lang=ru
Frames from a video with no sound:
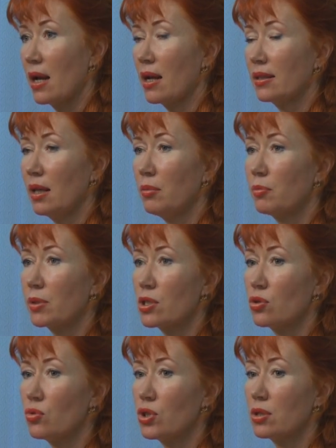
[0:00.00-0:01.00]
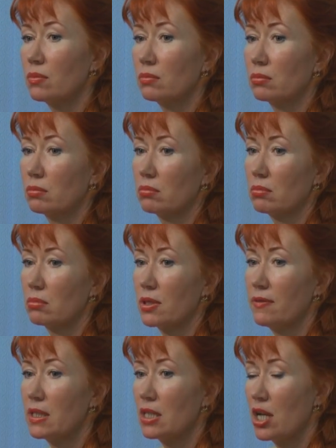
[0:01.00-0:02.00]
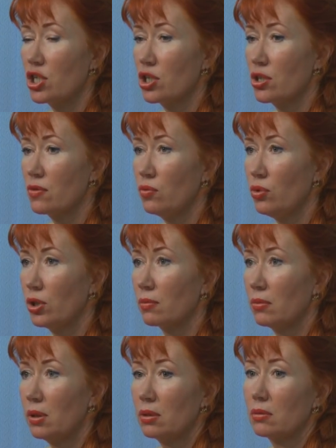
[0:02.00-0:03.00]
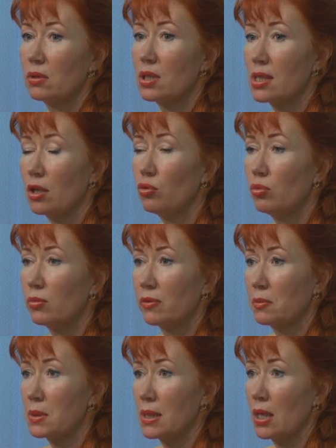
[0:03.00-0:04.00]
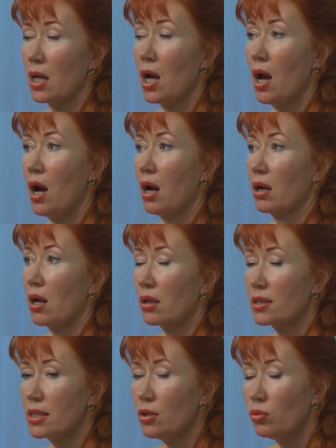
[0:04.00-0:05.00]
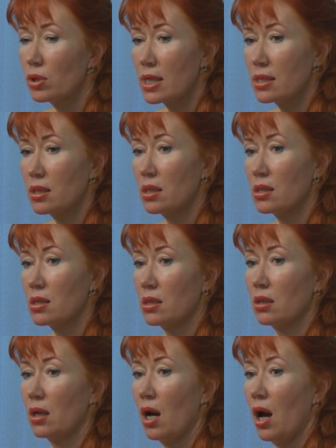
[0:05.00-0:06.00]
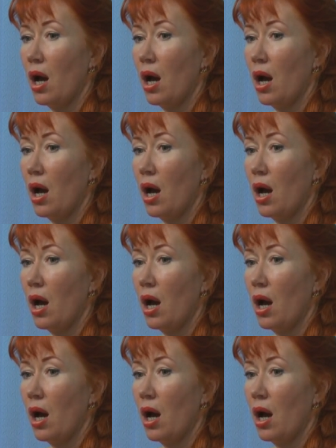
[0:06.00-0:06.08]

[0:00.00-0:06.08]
Когда мы произносим свистящие звуки, мы не задумываемся, как, где у нас язык.